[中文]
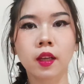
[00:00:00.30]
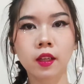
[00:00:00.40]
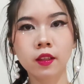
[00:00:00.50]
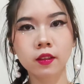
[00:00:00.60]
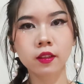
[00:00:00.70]

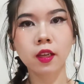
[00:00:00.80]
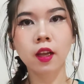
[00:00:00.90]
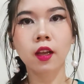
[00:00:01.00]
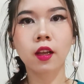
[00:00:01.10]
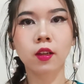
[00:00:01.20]
Hello，大家
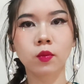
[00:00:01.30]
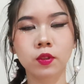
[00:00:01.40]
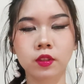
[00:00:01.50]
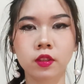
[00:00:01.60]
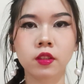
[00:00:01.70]
好，
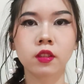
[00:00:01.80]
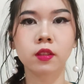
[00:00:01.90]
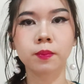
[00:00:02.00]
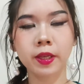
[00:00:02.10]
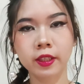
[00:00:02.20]
我
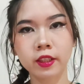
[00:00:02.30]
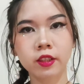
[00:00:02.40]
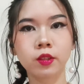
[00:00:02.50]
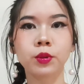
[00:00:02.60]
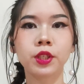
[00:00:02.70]
是派
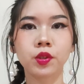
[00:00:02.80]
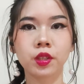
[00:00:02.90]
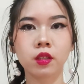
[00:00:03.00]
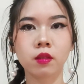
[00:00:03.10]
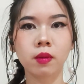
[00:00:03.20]
给一位
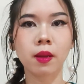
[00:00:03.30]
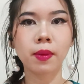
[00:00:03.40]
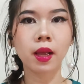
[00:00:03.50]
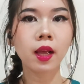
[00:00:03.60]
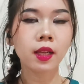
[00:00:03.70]
全职妈
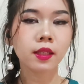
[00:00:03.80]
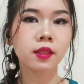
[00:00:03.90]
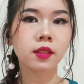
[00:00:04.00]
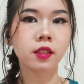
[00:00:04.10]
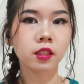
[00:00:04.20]
妈。
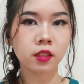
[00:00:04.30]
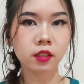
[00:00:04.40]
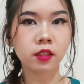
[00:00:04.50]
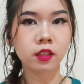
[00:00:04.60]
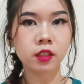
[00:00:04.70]
今天是
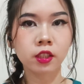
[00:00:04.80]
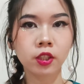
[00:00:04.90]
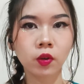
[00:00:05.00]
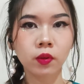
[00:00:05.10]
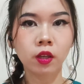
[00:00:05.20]
星期
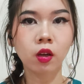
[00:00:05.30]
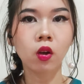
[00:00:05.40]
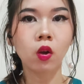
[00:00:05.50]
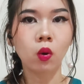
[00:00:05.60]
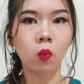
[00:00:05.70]
六呢，
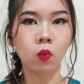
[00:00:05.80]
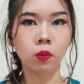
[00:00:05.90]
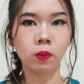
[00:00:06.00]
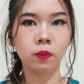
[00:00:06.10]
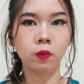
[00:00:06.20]

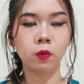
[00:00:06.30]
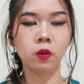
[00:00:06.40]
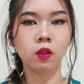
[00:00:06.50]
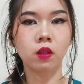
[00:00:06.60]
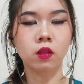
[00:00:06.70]
我
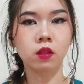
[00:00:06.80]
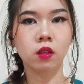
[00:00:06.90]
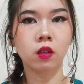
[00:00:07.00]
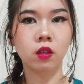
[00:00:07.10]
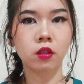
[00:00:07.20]
我
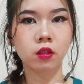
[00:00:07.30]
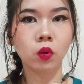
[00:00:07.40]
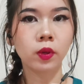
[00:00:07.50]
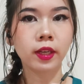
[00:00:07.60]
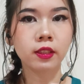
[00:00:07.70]
的
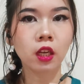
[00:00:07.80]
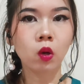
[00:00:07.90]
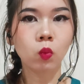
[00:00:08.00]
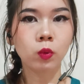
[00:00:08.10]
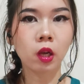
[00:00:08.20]
有两
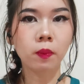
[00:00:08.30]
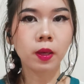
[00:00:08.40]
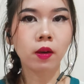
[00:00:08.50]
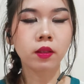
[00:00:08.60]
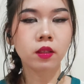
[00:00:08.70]
场舞蹈
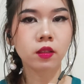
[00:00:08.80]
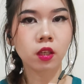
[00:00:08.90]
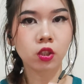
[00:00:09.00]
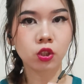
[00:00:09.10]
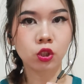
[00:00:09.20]
表演，一
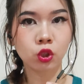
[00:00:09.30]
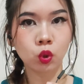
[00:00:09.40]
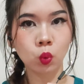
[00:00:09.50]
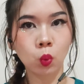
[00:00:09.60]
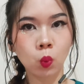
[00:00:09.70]
场是
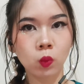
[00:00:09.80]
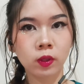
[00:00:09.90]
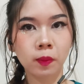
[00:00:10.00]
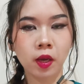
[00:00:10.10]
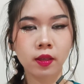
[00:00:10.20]
中国舞
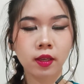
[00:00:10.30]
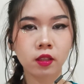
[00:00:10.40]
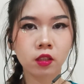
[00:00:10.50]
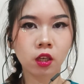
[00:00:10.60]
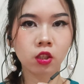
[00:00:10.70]
的表演，
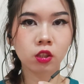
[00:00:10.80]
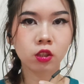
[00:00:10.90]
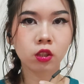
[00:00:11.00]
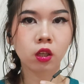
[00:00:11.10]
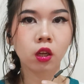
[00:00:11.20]
一场
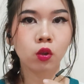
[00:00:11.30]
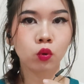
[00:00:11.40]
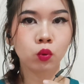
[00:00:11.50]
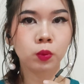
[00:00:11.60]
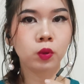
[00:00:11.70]
是
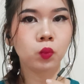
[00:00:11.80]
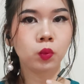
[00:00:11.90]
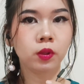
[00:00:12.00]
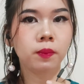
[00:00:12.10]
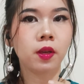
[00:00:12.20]
肚皮舞
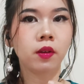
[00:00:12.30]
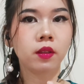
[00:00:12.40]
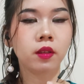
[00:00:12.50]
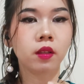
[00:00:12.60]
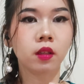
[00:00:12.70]
的表
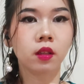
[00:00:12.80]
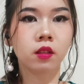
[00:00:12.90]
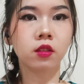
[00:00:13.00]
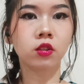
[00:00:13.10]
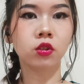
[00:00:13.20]
演。
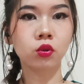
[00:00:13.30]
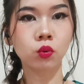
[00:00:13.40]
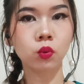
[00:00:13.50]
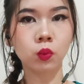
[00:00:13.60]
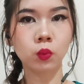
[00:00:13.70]
这是
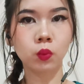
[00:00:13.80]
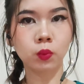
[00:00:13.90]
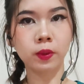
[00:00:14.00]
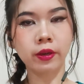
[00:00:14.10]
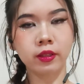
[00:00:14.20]
中国舞
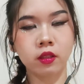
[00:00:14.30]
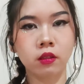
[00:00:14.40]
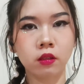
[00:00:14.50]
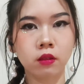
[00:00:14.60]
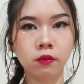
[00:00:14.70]
表演的
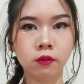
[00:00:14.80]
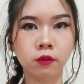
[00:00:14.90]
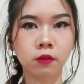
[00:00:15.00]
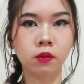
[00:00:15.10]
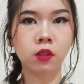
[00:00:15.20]
衣
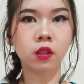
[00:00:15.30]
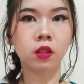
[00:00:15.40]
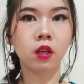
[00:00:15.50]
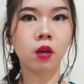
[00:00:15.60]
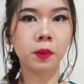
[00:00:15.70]
服，
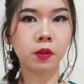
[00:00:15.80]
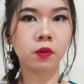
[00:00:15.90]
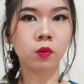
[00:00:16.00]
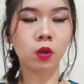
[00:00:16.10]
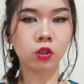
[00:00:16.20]
然后表
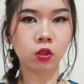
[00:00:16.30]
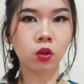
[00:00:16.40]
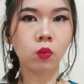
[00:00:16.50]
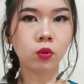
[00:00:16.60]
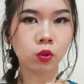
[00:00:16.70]
演完之
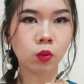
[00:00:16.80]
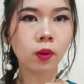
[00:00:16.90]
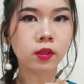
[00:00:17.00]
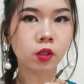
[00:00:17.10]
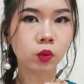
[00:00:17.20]
后，我就
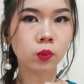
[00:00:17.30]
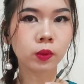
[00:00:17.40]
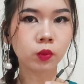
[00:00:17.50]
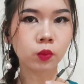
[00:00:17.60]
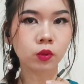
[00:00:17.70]
换上肚
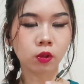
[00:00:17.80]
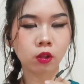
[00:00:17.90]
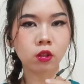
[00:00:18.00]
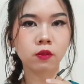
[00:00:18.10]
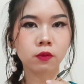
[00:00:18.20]
皮舞的
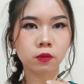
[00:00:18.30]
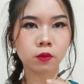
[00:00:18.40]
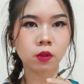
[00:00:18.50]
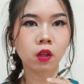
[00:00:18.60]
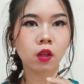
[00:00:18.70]
衣
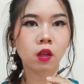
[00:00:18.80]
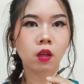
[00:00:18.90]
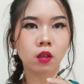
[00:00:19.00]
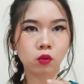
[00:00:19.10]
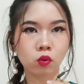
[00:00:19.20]
服
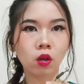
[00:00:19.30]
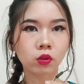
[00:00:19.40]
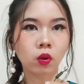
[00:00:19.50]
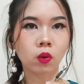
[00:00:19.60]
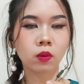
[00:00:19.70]
和妆
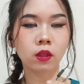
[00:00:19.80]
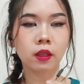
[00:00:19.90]
容。